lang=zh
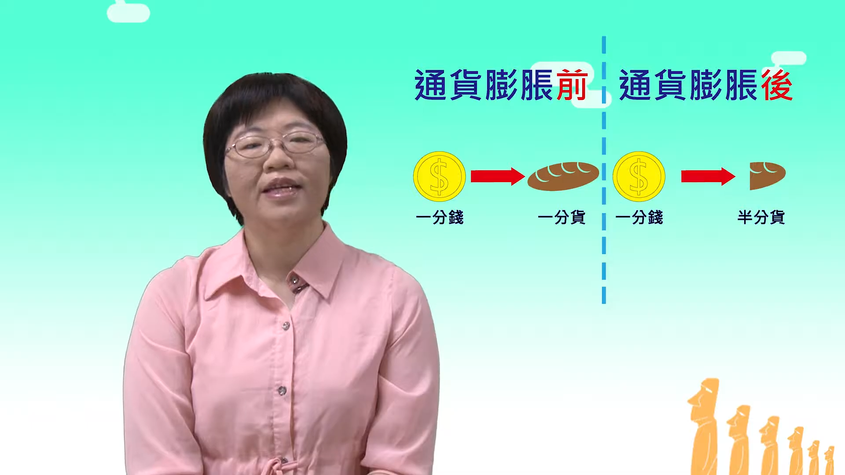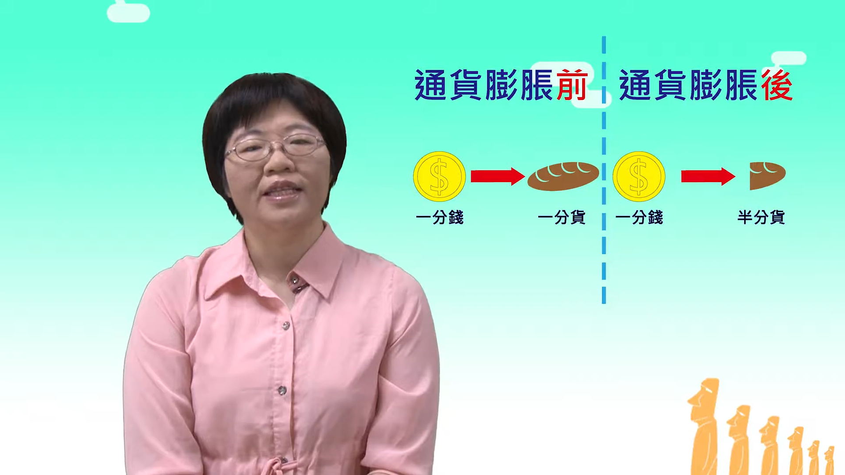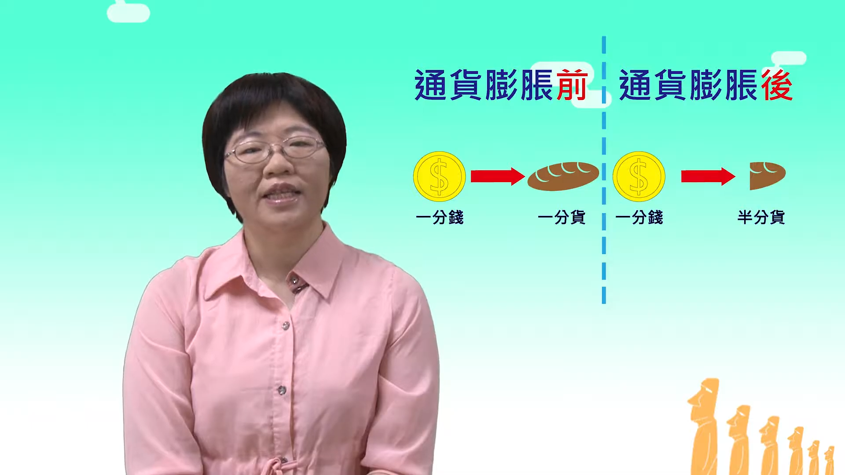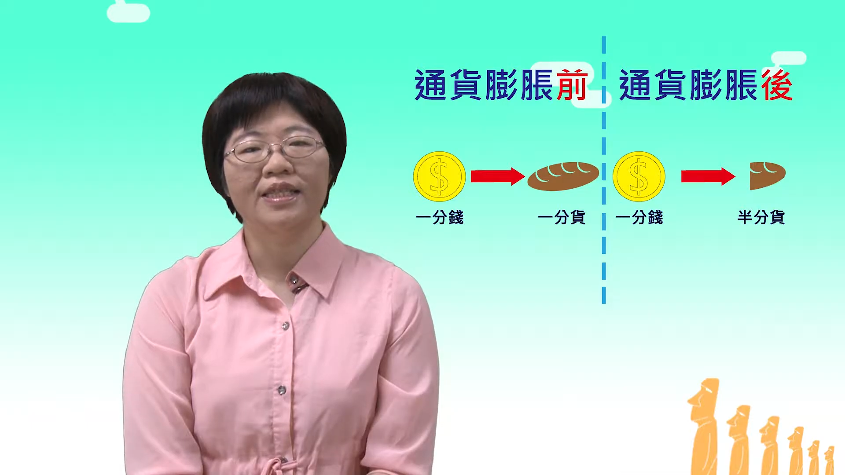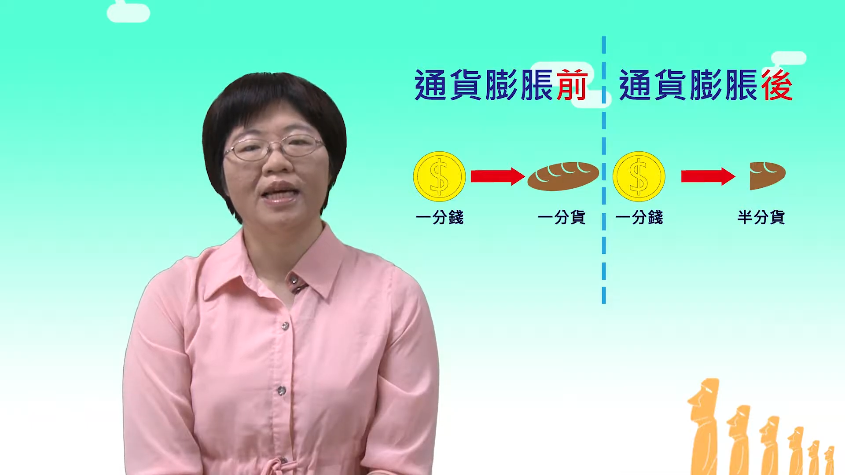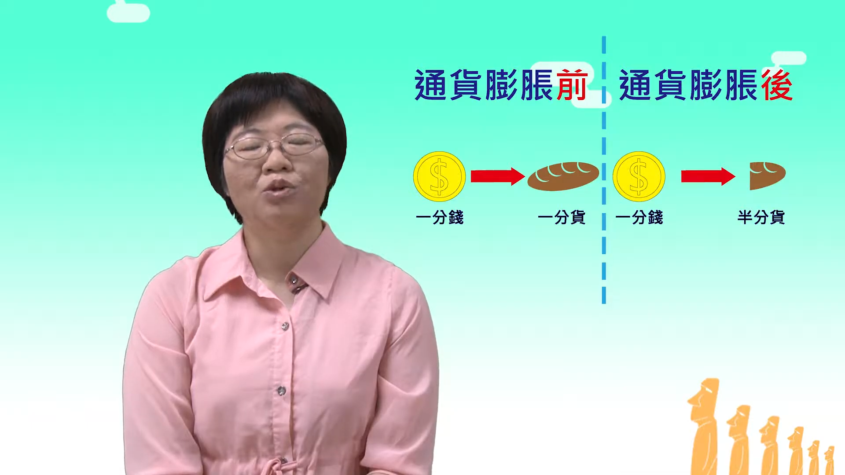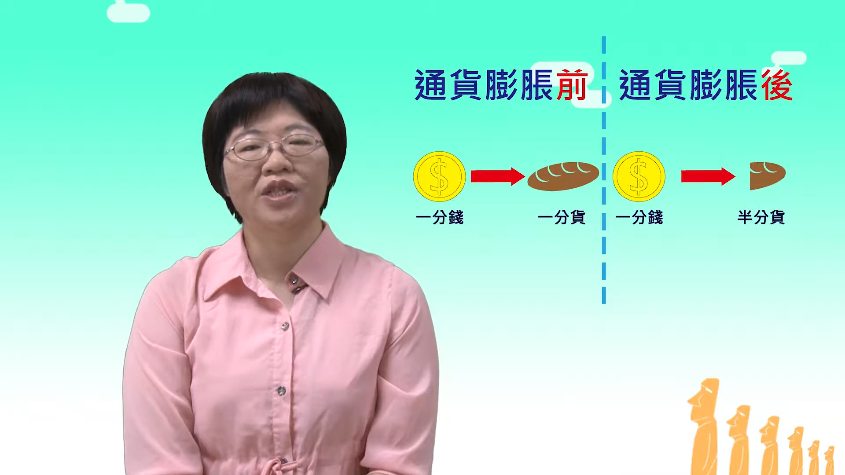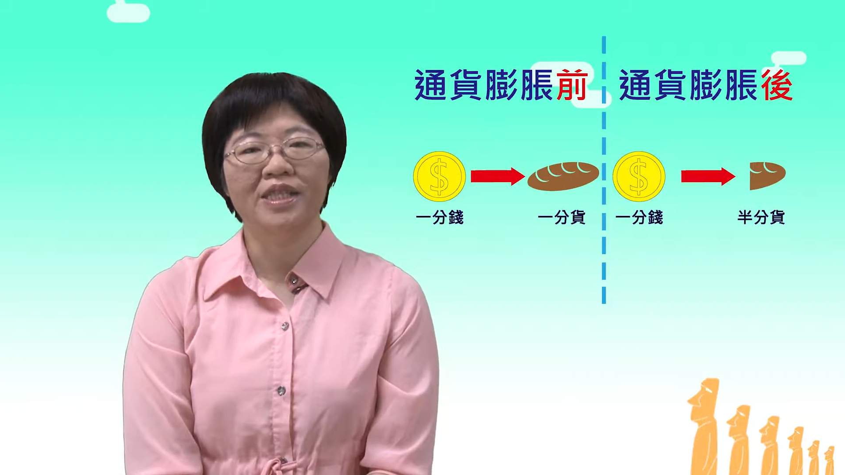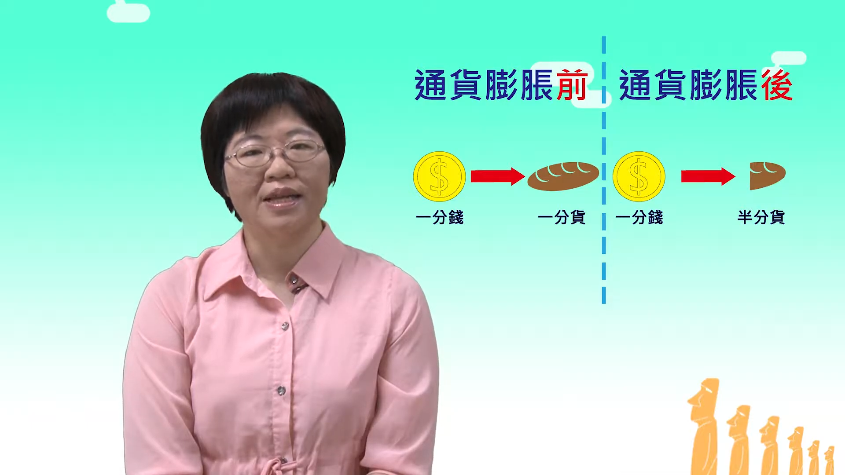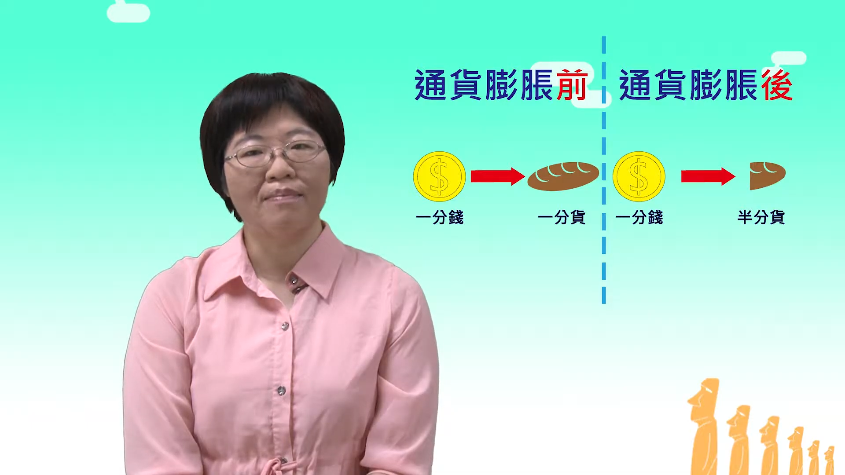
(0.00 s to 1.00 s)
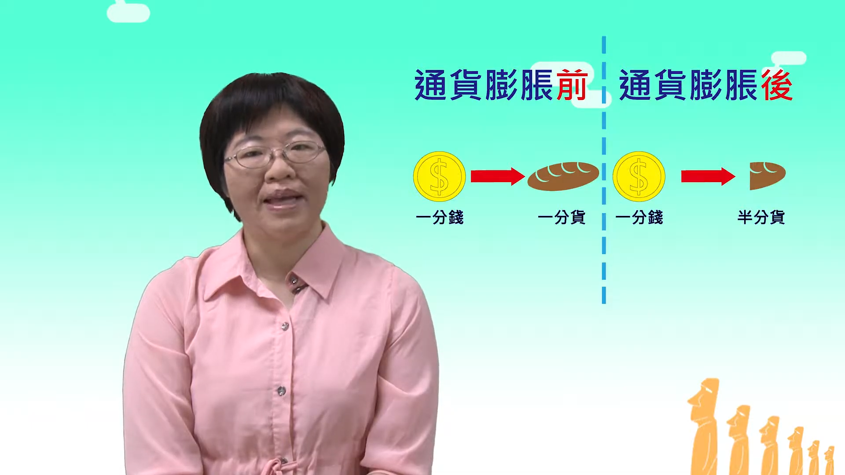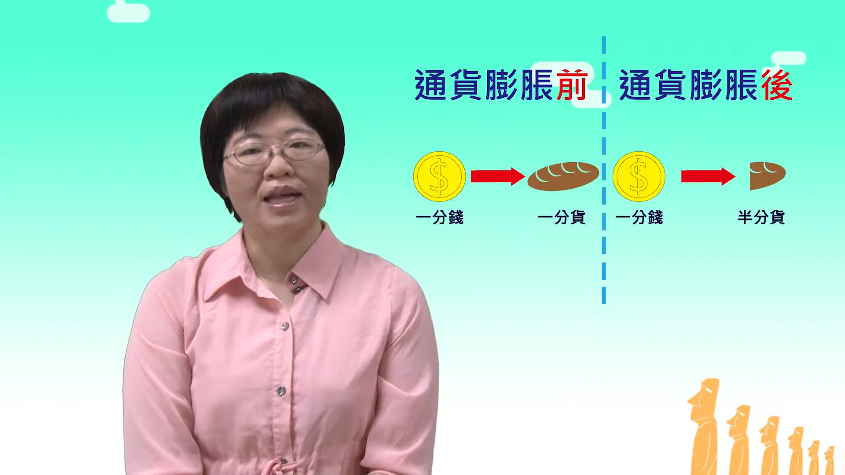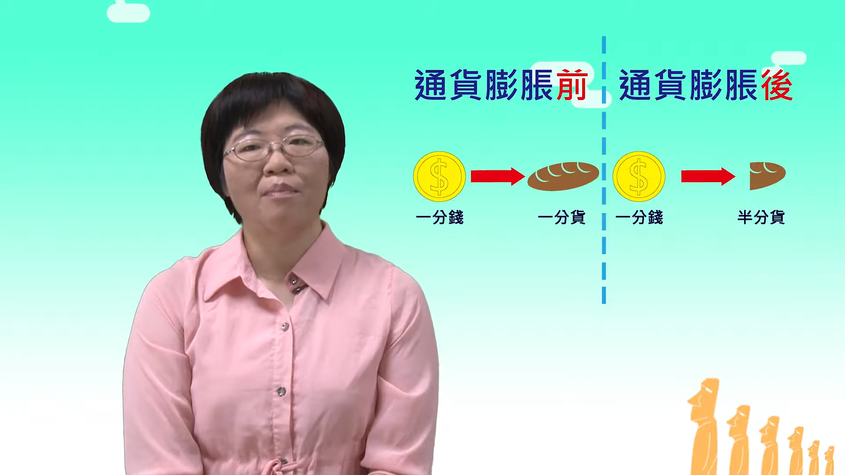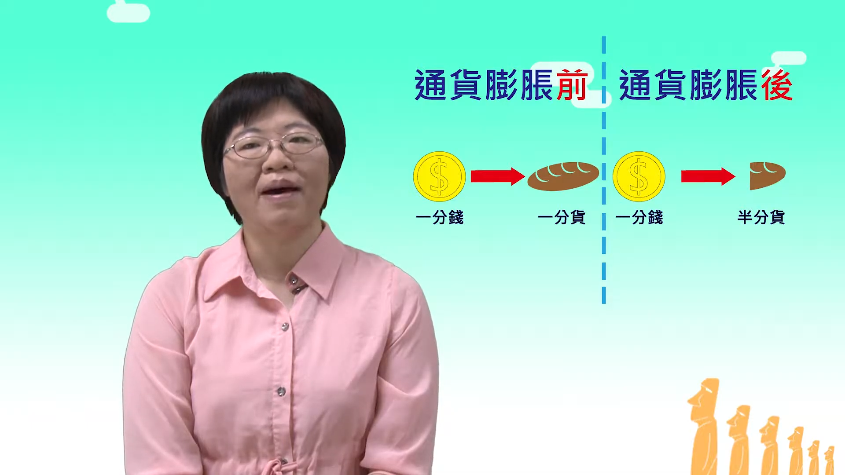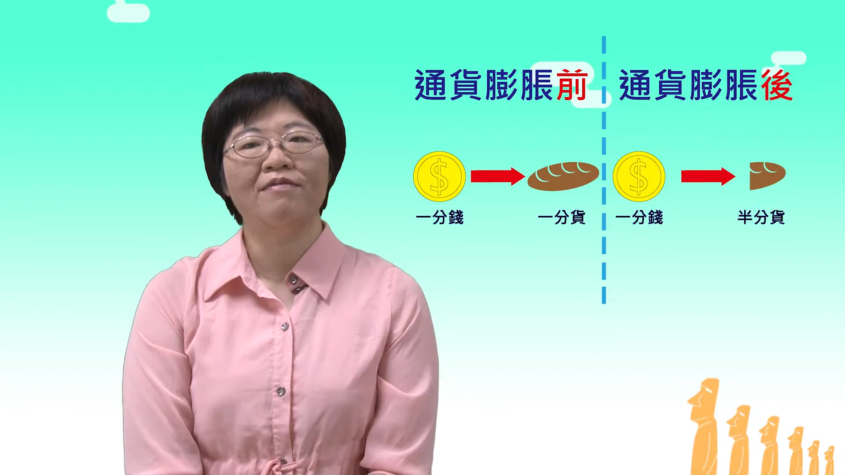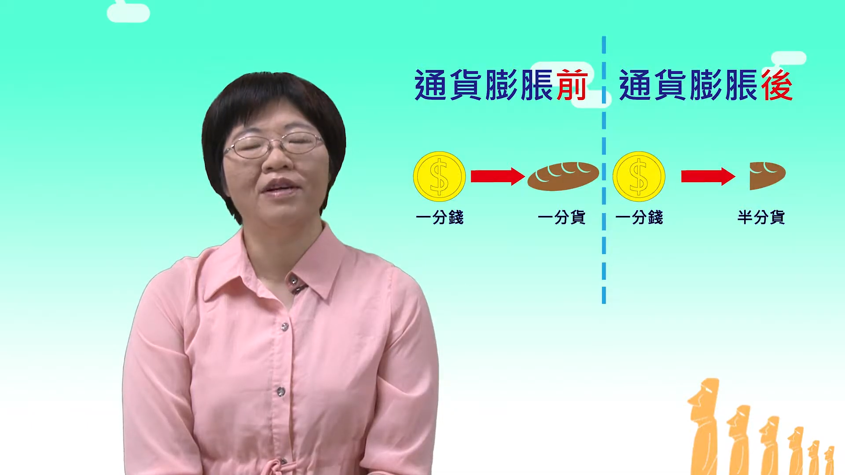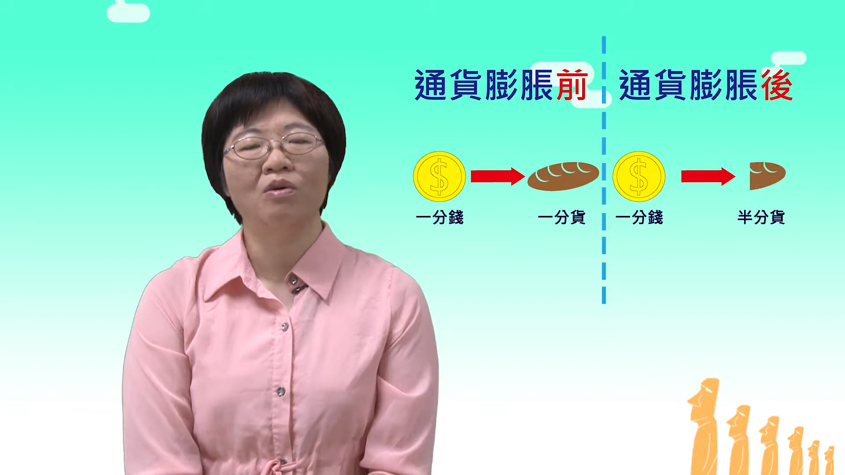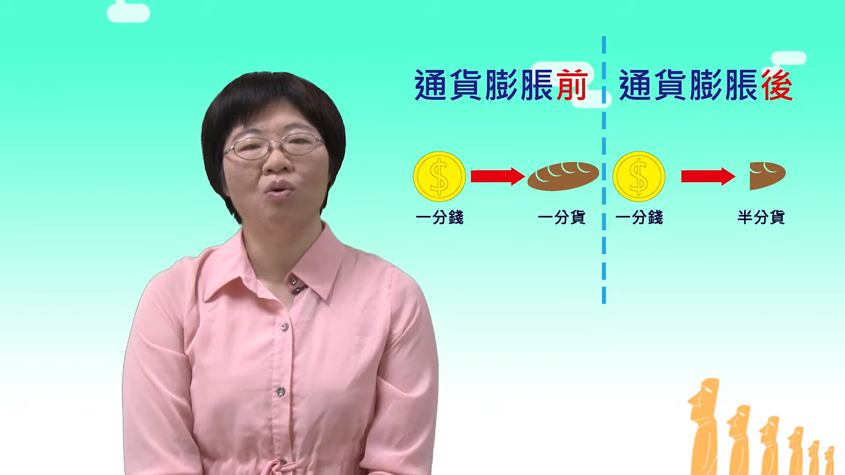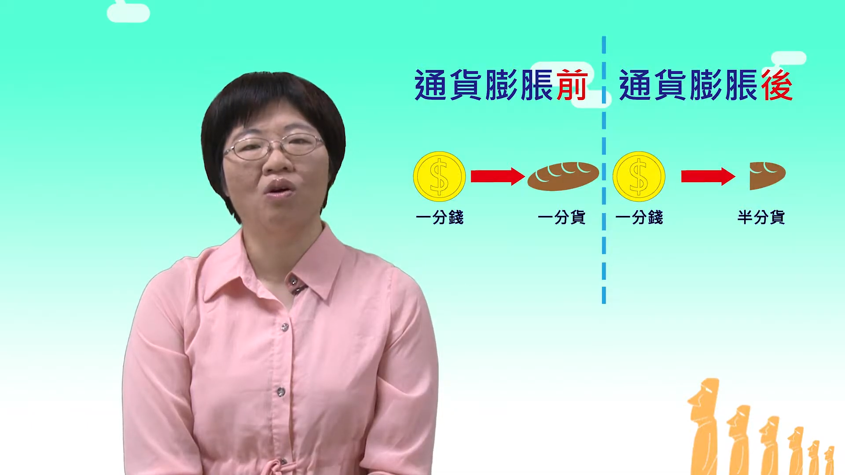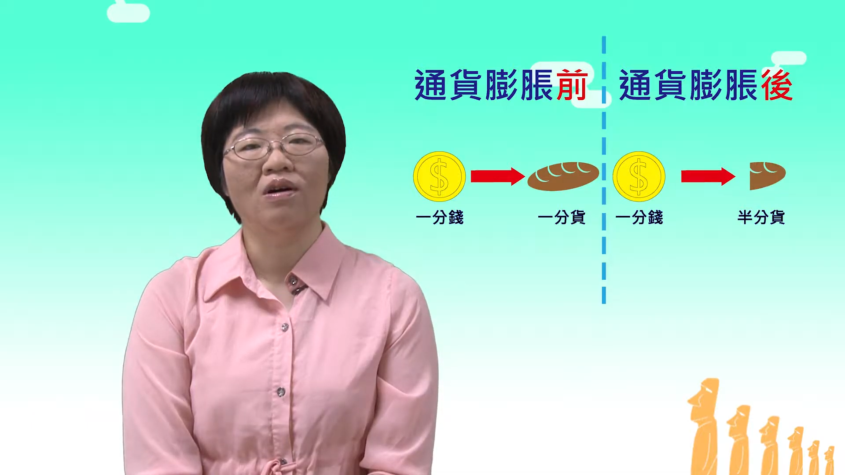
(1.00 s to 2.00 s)
现在却只能买到半分
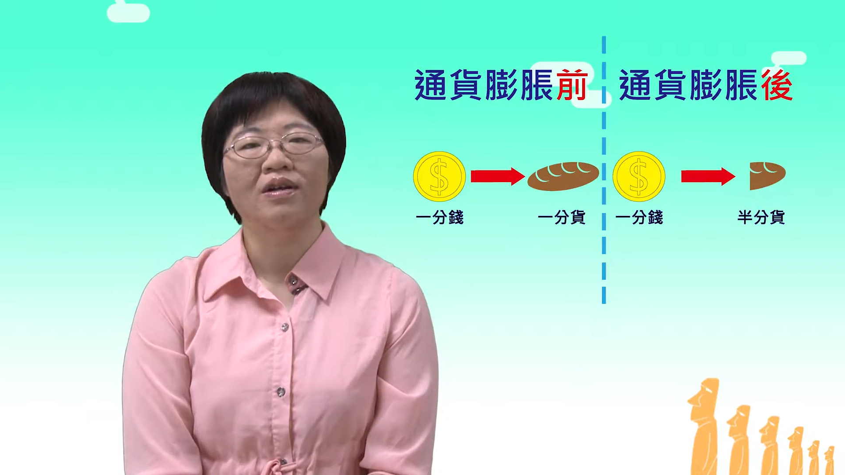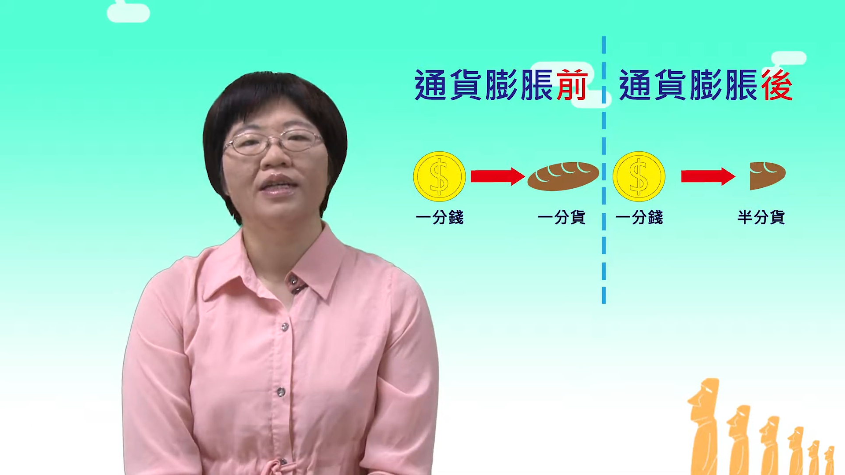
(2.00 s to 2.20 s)
货，